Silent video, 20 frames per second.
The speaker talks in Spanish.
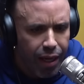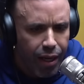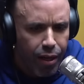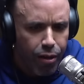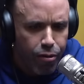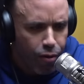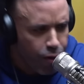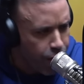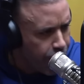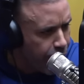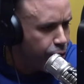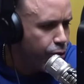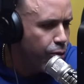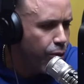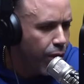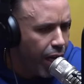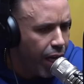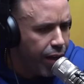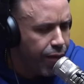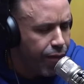Solo te hizo un
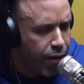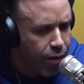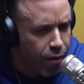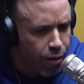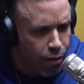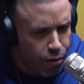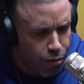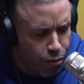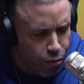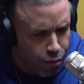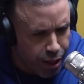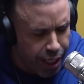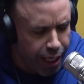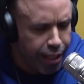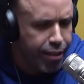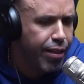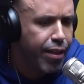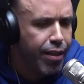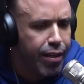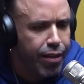live con tus tres,
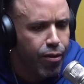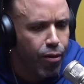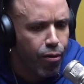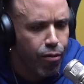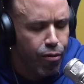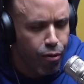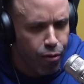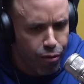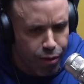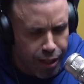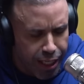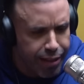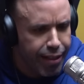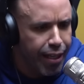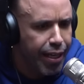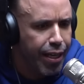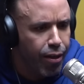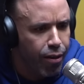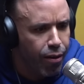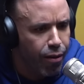con tus tres
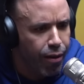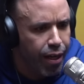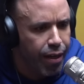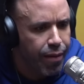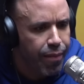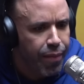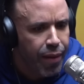seguidores